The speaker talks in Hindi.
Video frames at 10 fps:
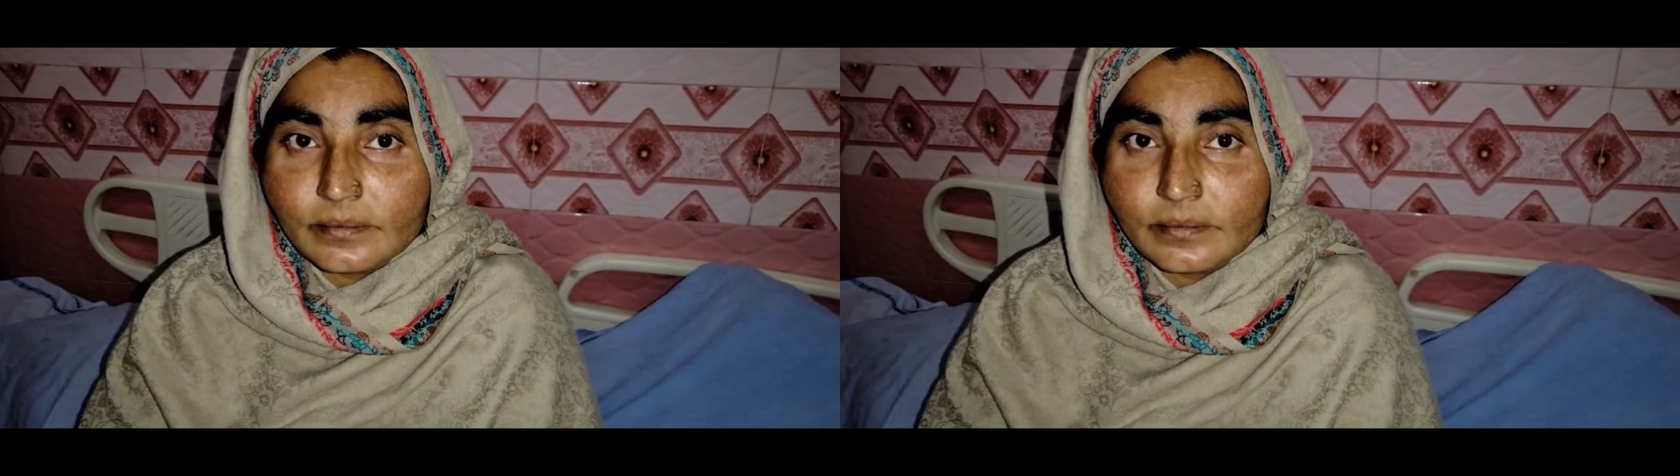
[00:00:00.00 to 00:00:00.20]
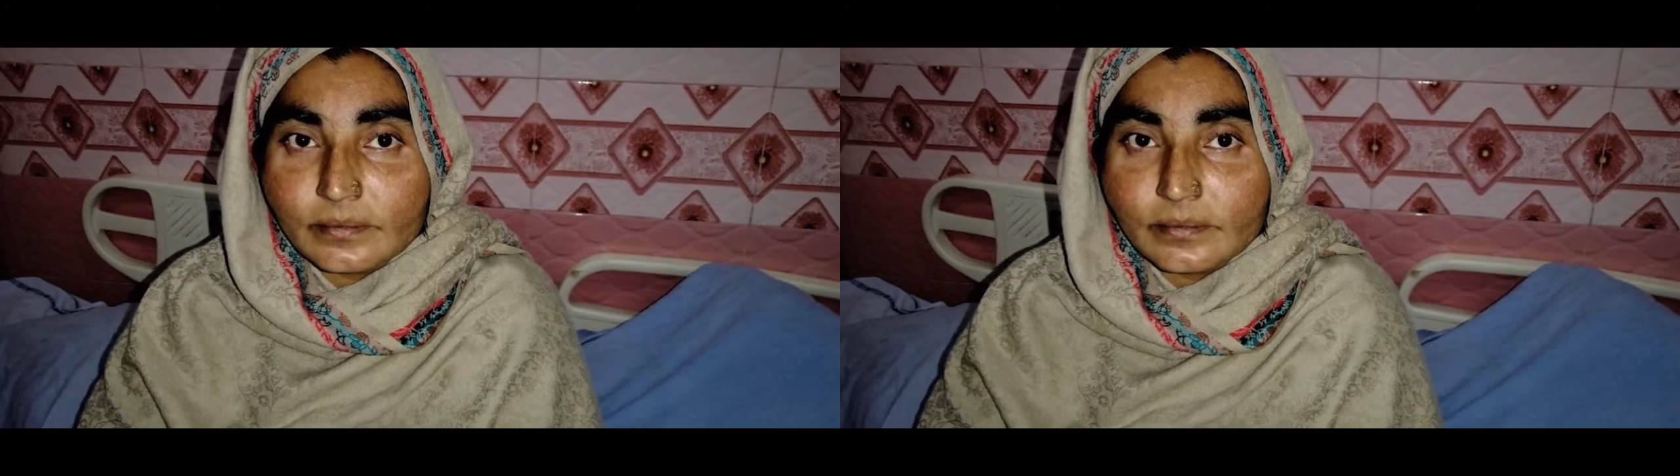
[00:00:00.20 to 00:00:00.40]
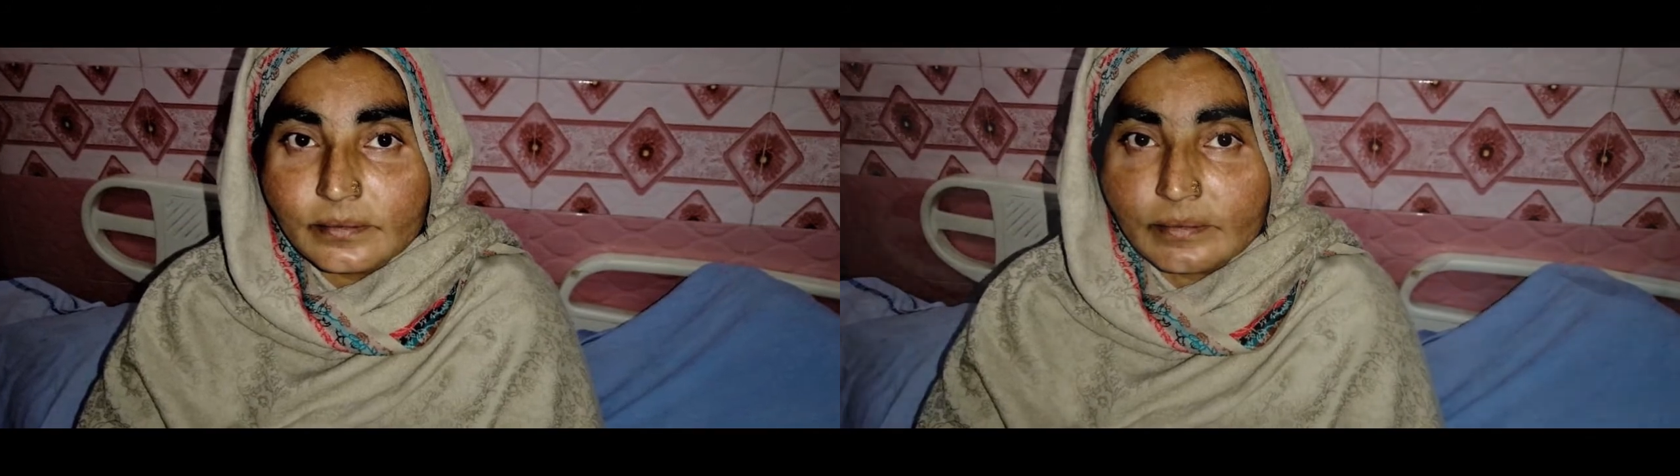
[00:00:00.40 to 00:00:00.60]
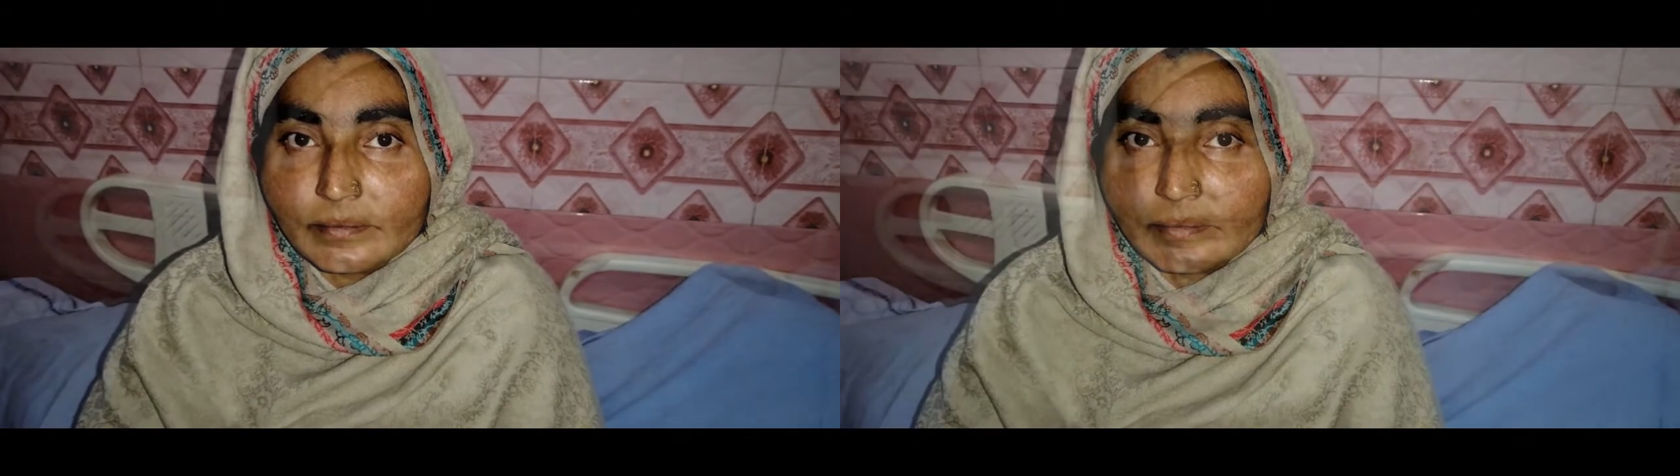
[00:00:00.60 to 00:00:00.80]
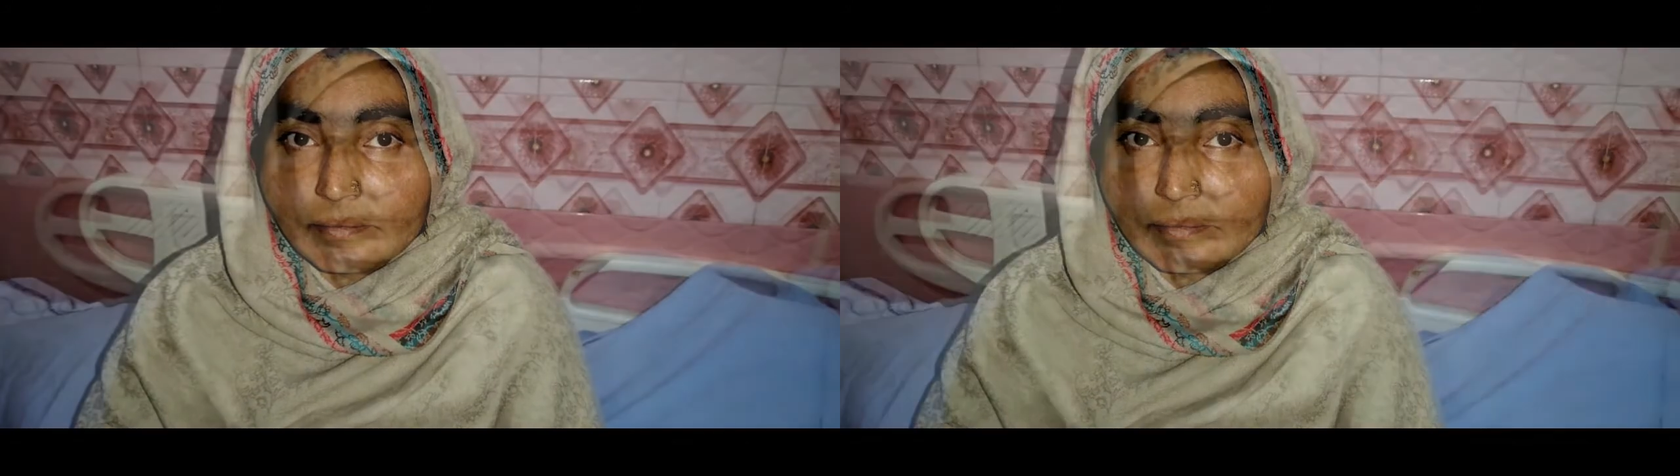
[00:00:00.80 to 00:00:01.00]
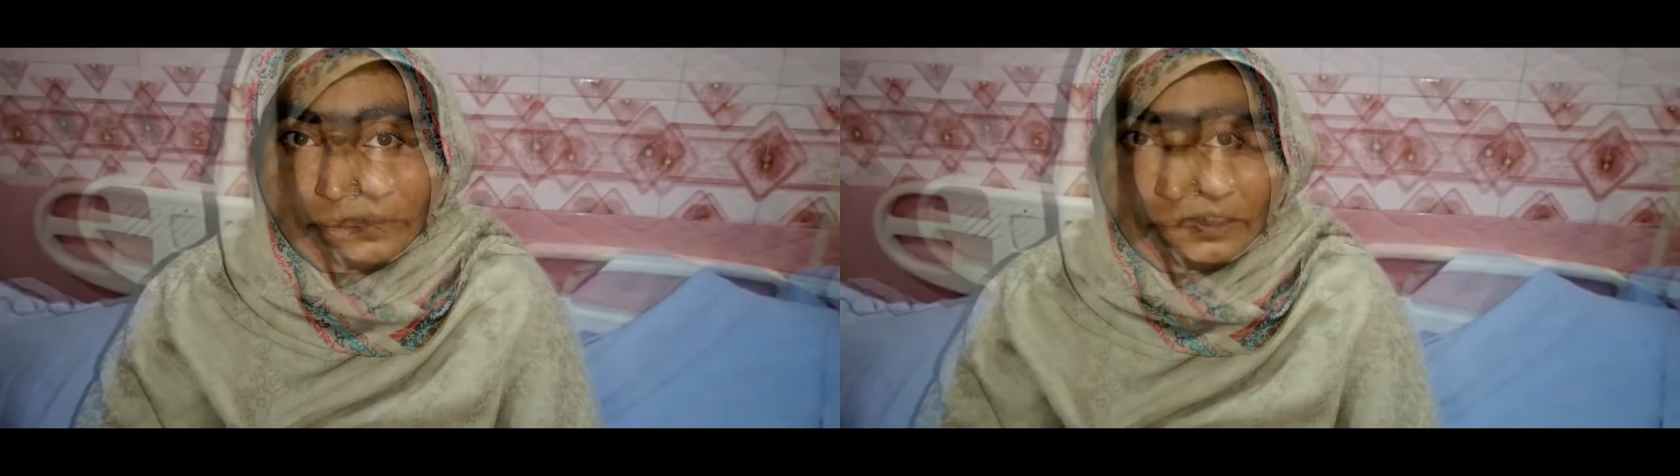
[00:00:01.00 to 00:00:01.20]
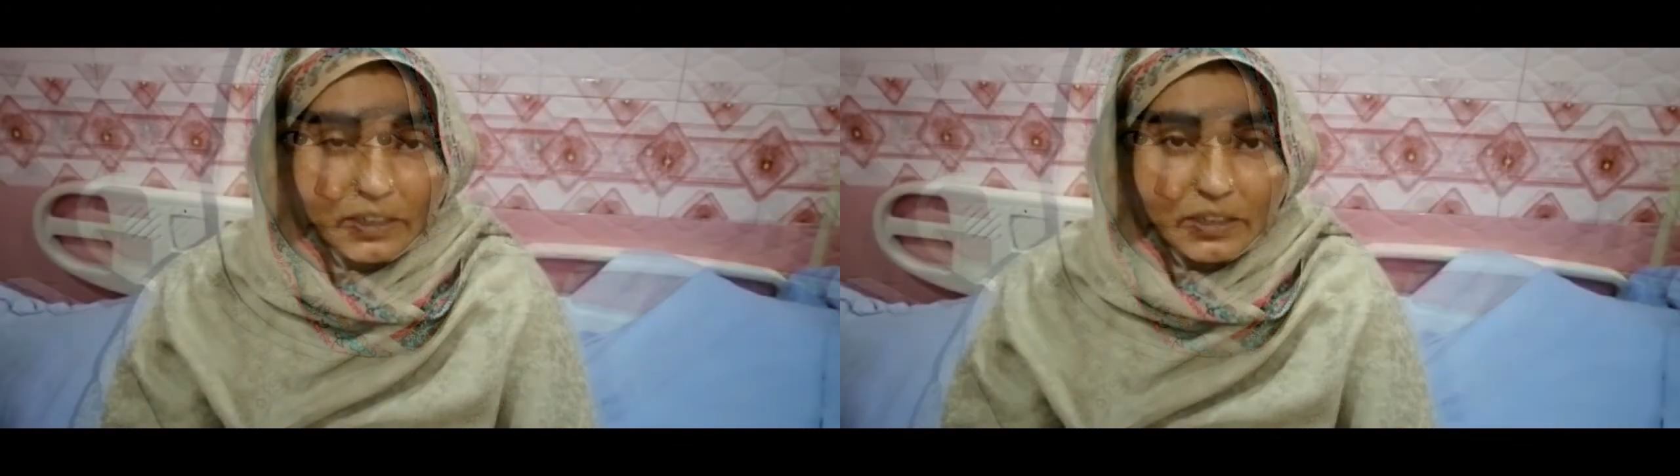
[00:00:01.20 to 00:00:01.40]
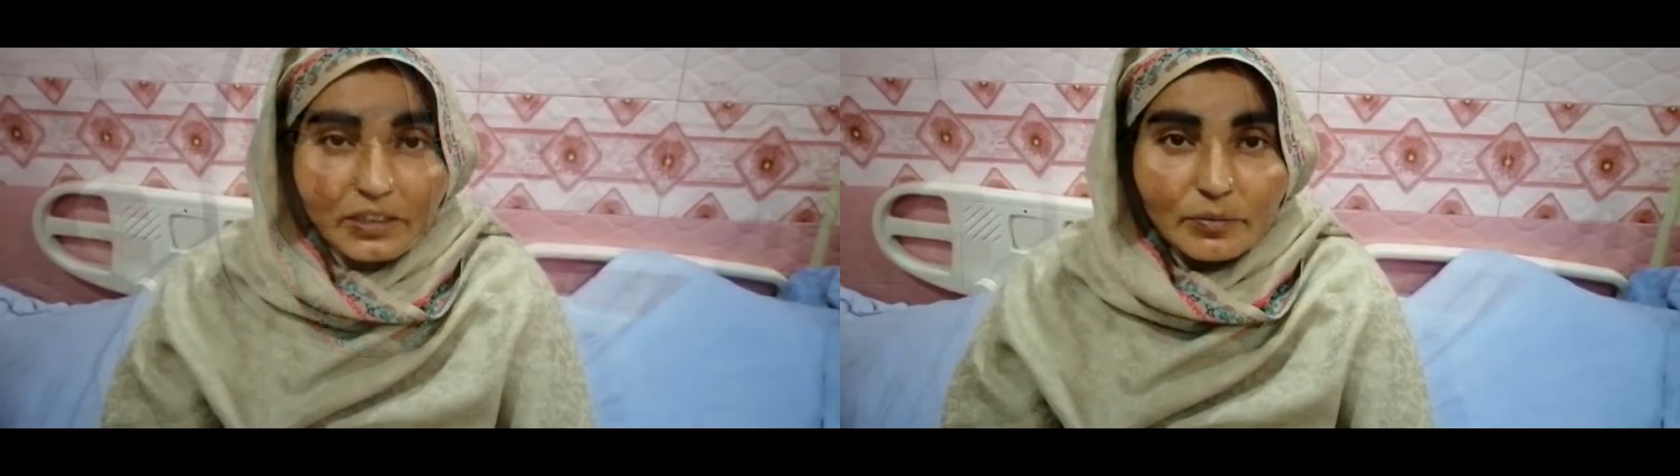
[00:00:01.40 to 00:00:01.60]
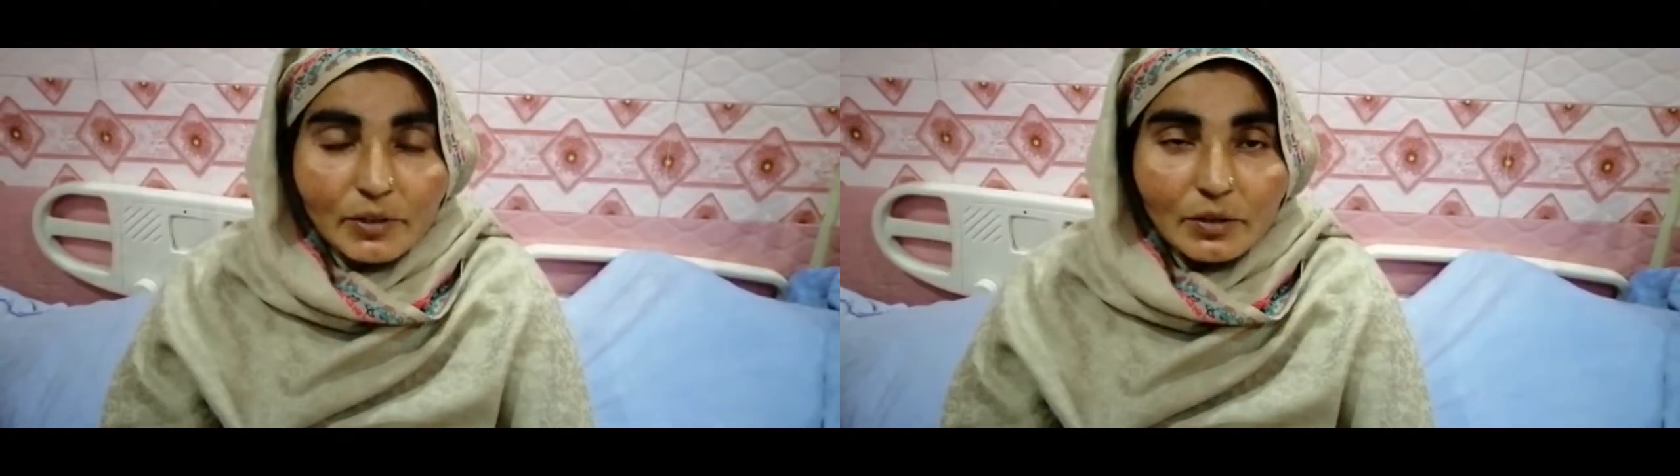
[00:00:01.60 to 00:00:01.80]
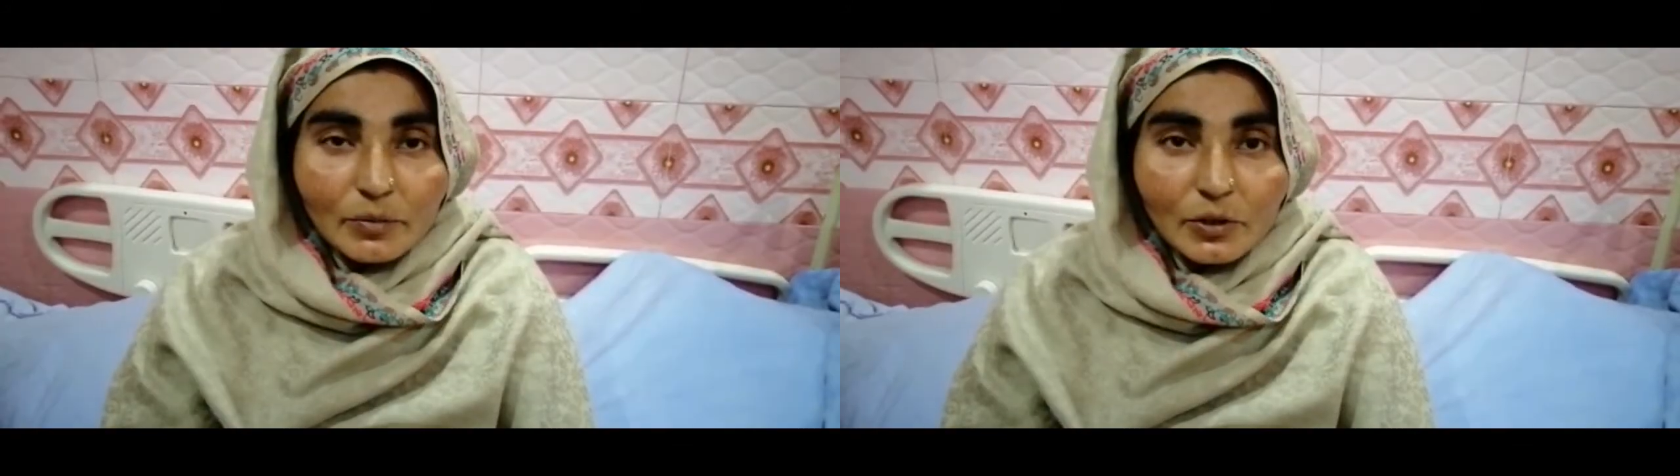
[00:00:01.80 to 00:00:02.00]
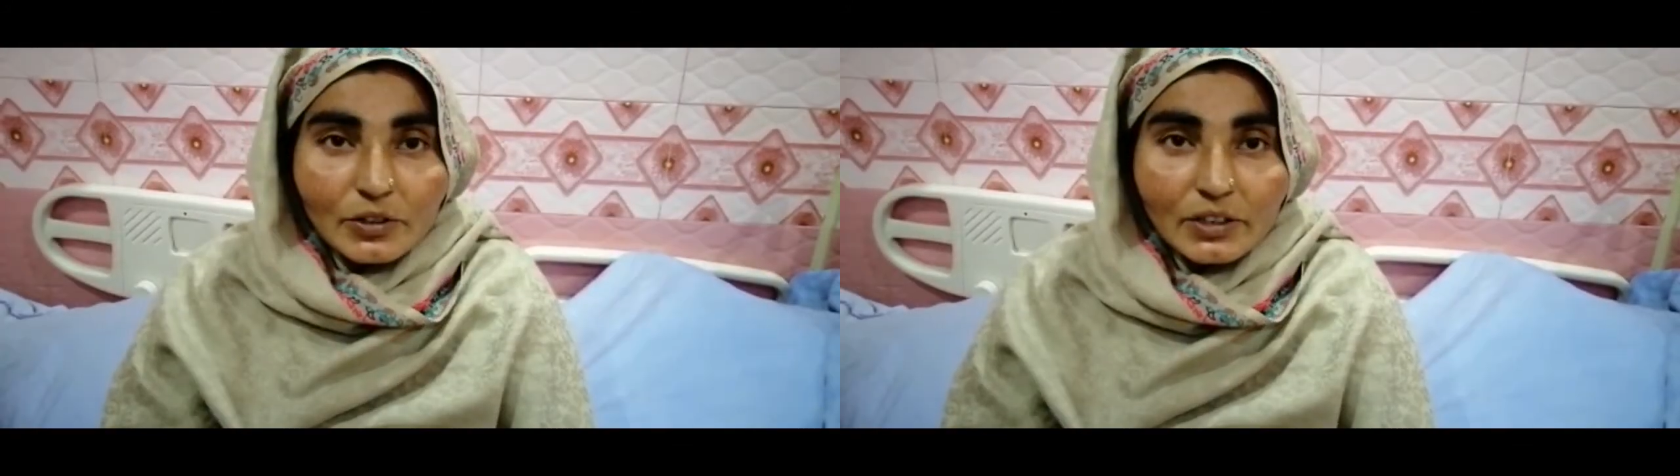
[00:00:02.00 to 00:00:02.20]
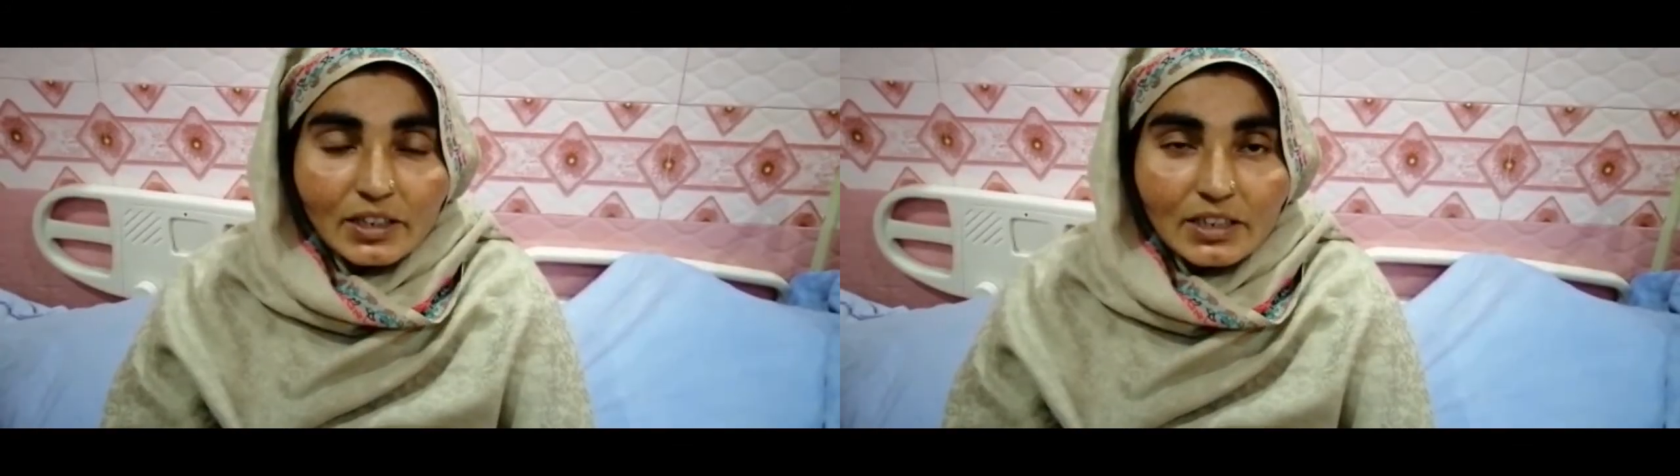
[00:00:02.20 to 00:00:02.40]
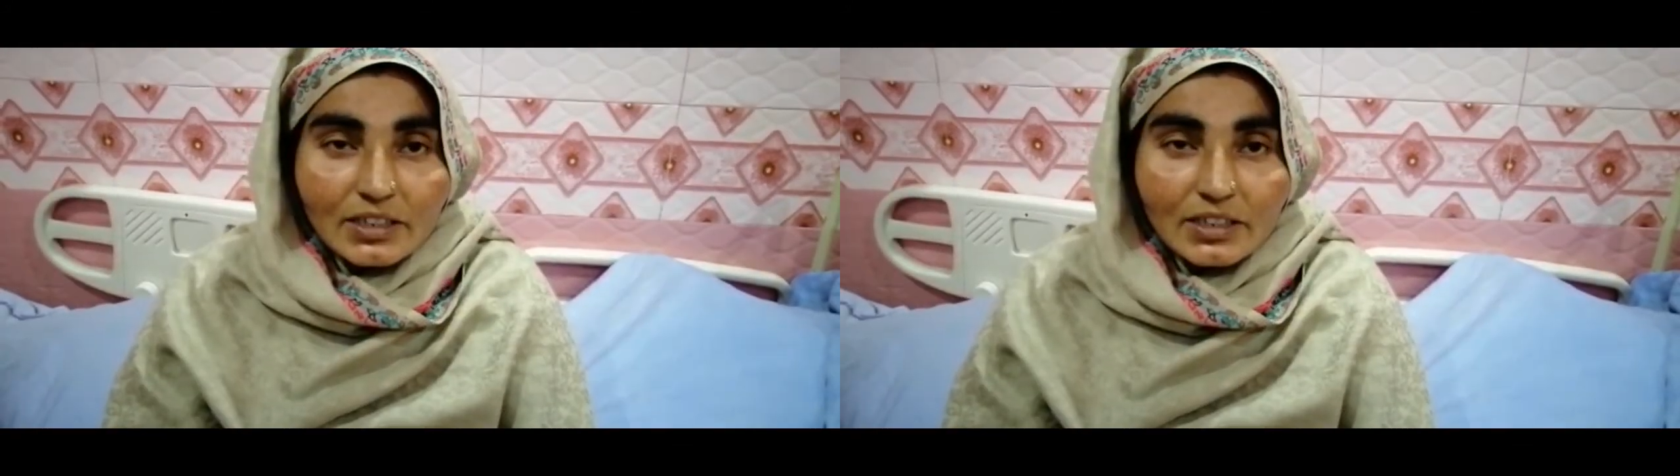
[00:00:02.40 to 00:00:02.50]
मेरे पिते में पथरी थी मैंने बहुत इलाज